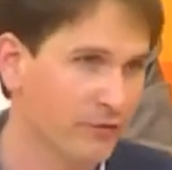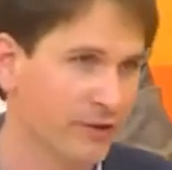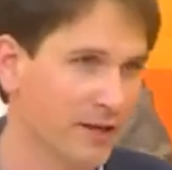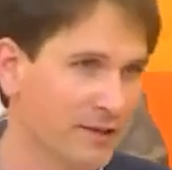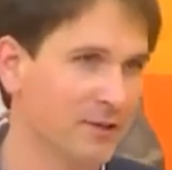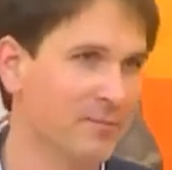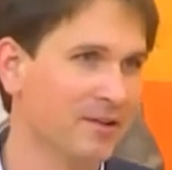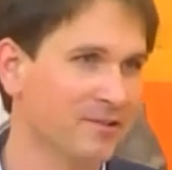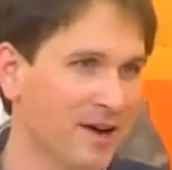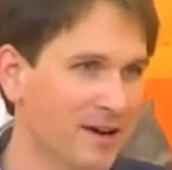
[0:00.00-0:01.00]
Sie kann ja immer
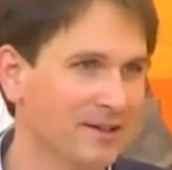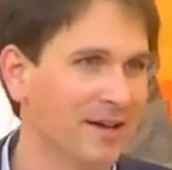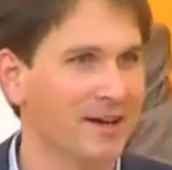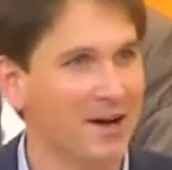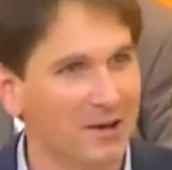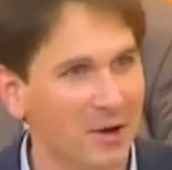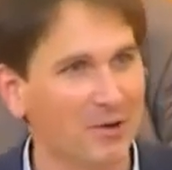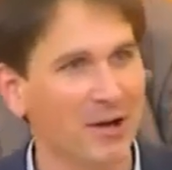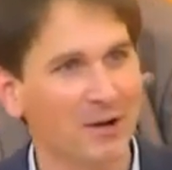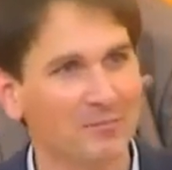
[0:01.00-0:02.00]
sagen, na ja, aber
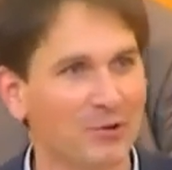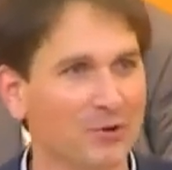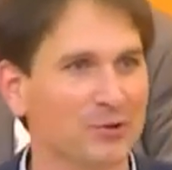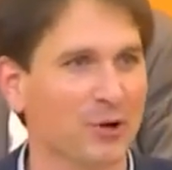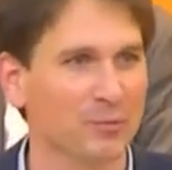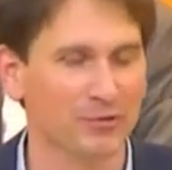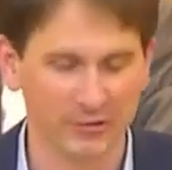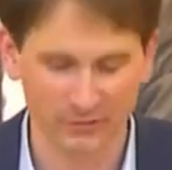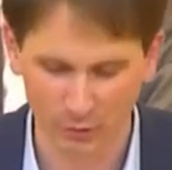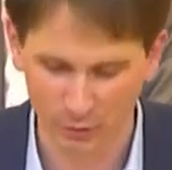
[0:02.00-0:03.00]
da hat doch die
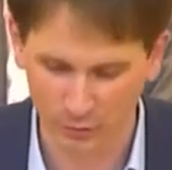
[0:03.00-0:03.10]
Opposition